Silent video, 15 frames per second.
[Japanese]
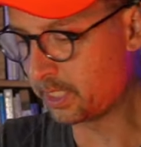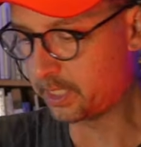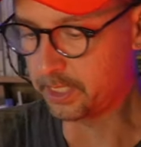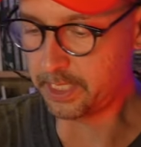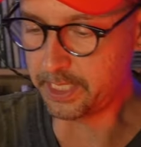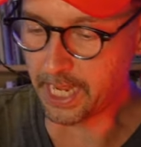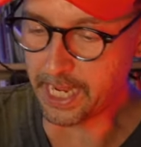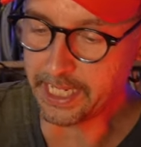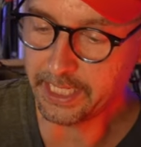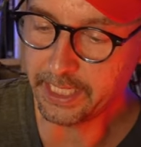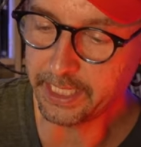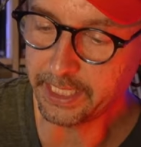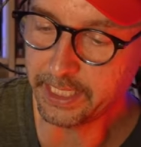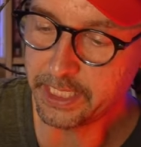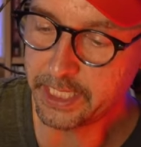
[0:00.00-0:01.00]
全員
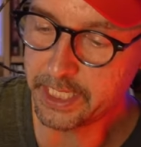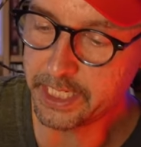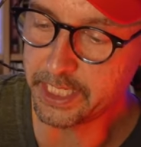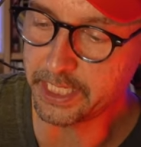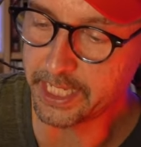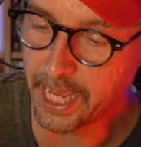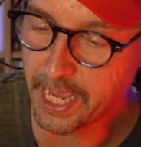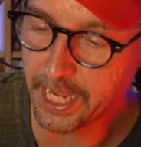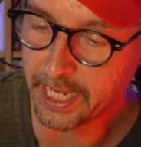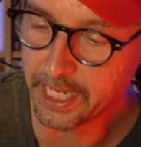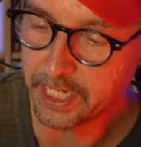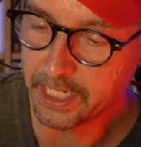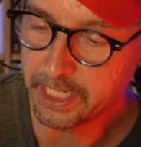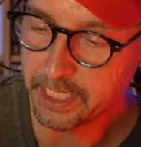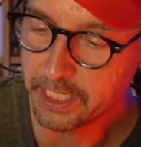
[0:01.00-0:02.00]
一致で
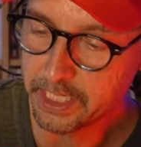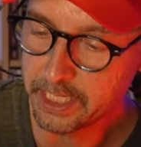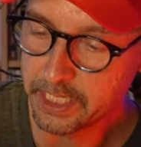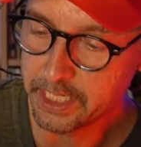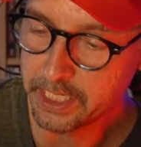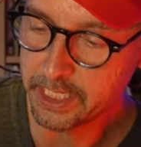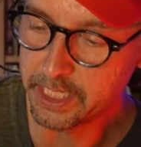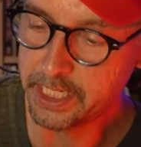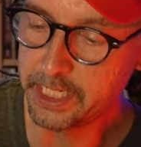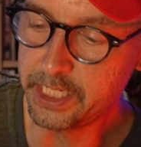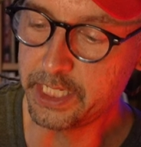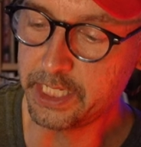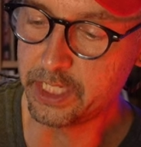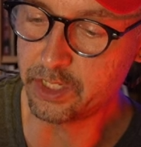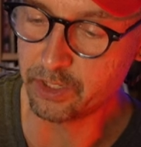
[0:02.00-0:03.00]
支
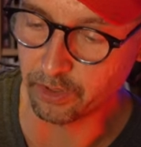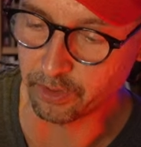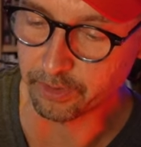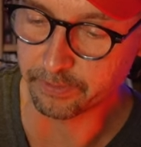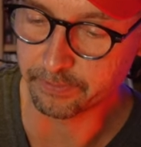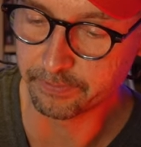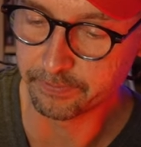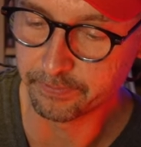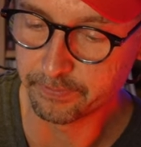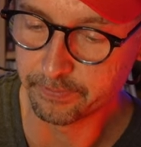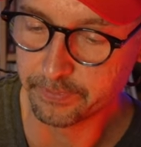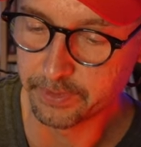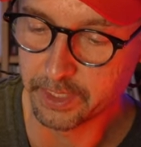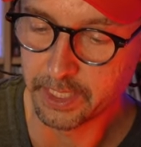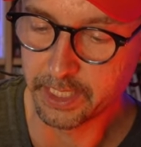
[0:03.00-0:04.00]
持する
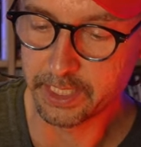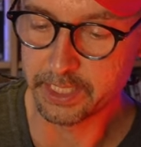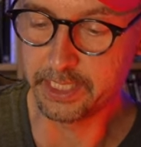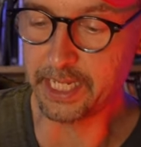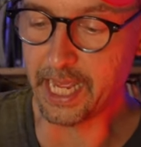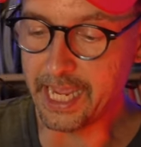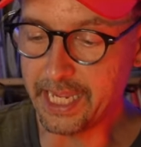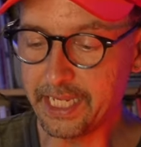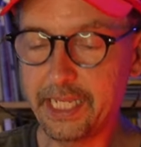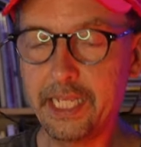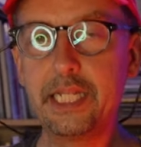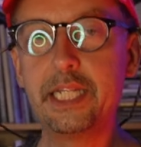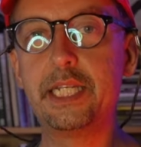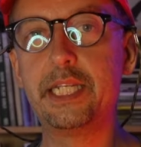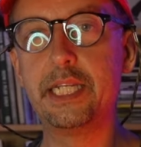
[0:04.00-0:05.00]
全員
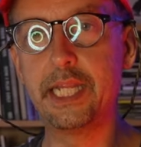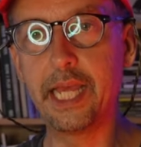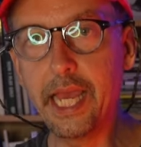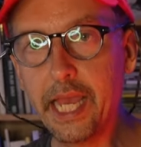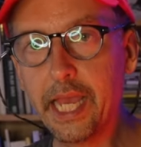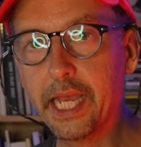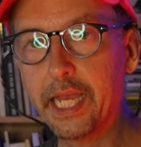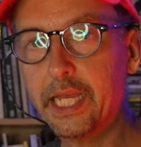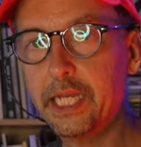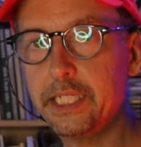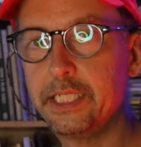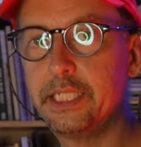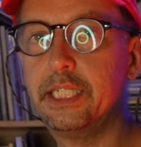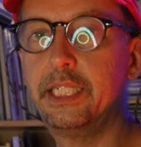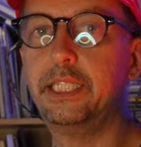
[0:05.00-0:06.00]
一致で
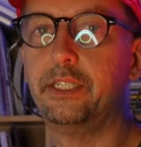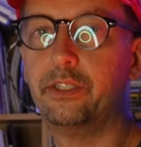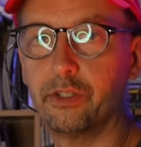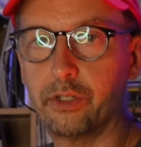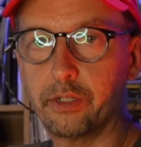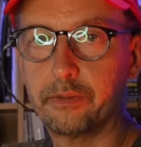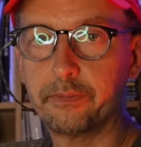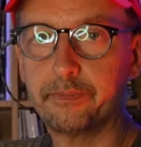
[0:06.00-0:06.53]
支持する